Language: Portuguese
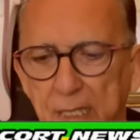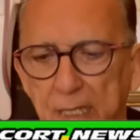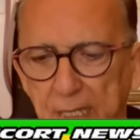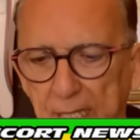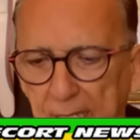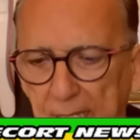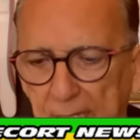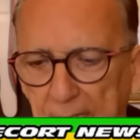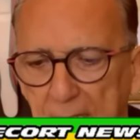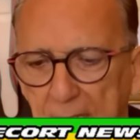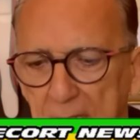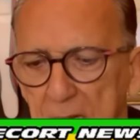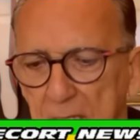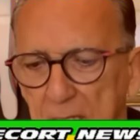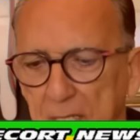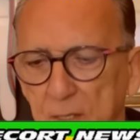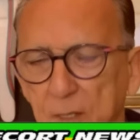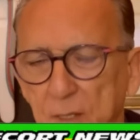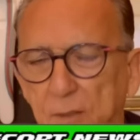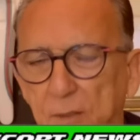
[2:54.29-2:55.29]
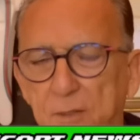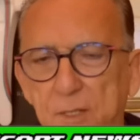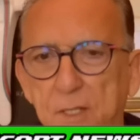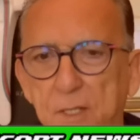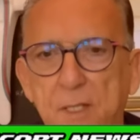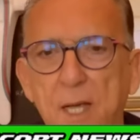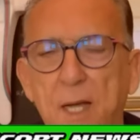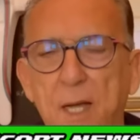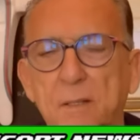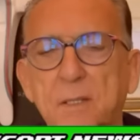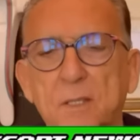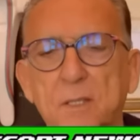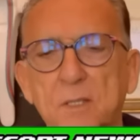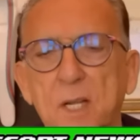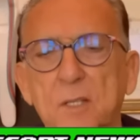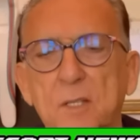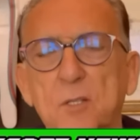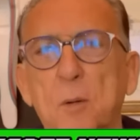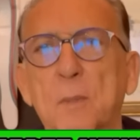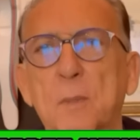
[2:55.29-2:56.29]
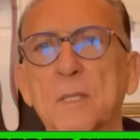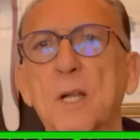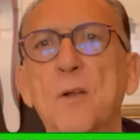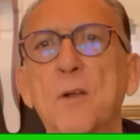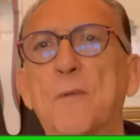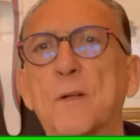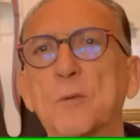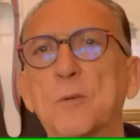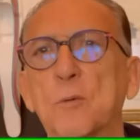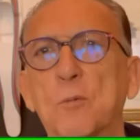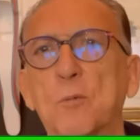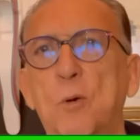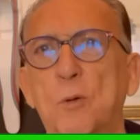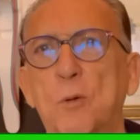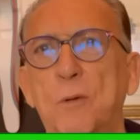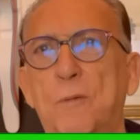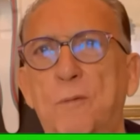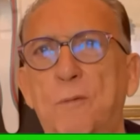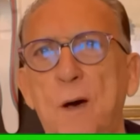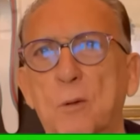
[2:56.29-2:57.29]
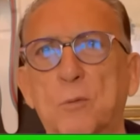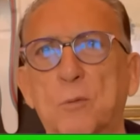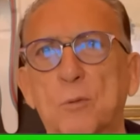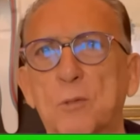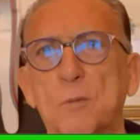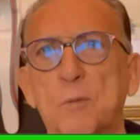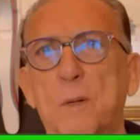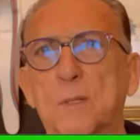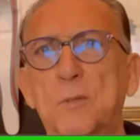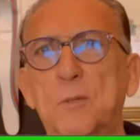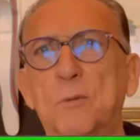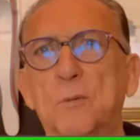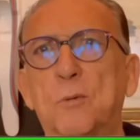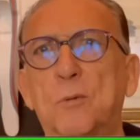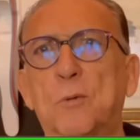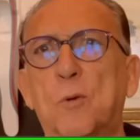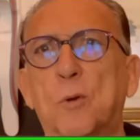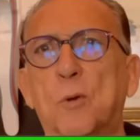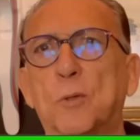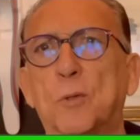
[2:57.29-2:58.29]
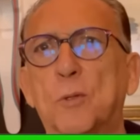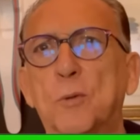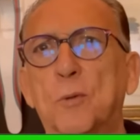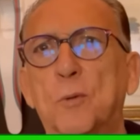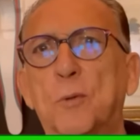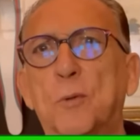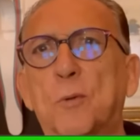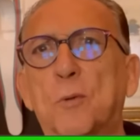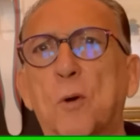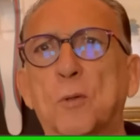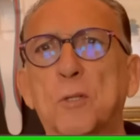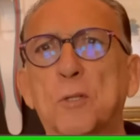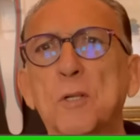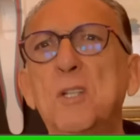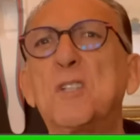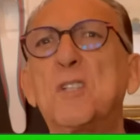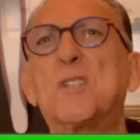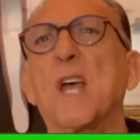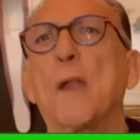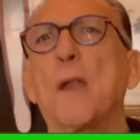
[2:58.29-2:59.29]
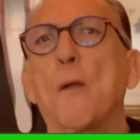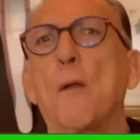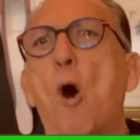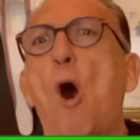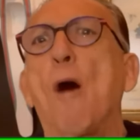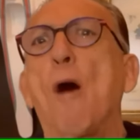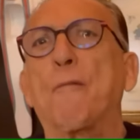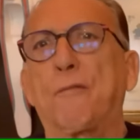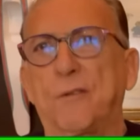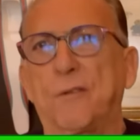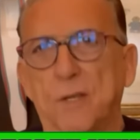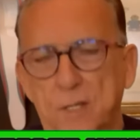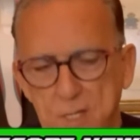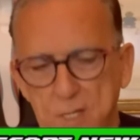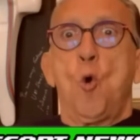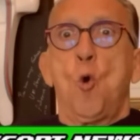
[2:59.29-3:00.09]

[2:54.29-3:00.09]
É, que, que, a, que a seleção brasileira fazia um gol de falta, o último assíduo do, do, do Coutinho, 19.